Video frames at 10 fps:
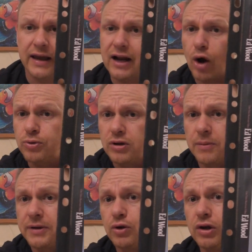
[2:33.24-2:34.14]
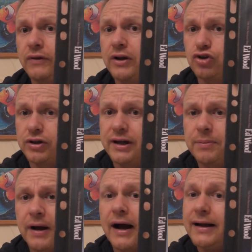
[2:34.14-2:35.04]
In Hauptrollen haben wir natürlich wieder Johnny
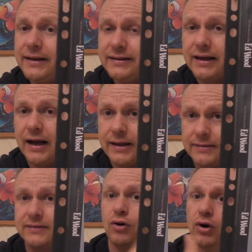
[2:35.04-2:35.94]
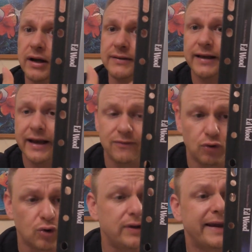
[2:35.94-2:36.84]
Depp in, als Rolle als Ed
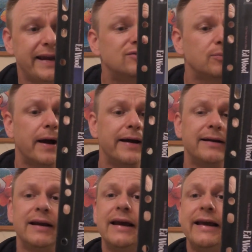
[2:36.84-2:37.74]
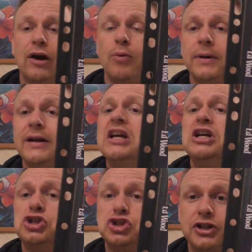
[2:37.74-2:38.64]
Wood und hier geht es um einen, ja, um den
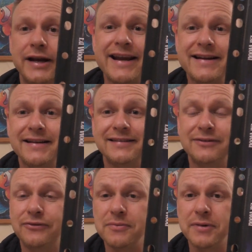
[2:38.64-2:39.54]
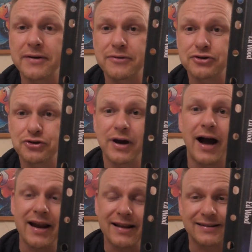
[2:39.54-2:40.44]
schlechtesten
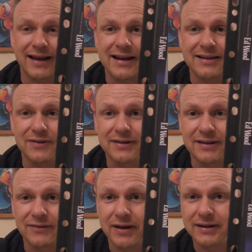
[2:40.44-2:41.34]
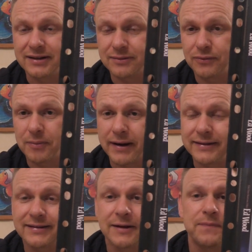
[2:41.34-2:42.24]
Filmregisseur aller Zeiten, wie, es, wie er in diesem Film
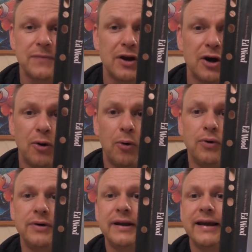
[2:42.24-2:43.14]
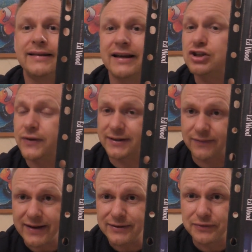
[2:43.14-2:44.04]
heißt. Und ist ein
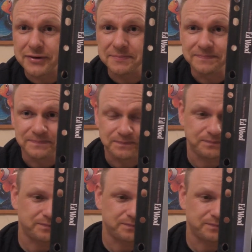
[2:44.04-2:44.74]
Schwarz-Weiß-Film.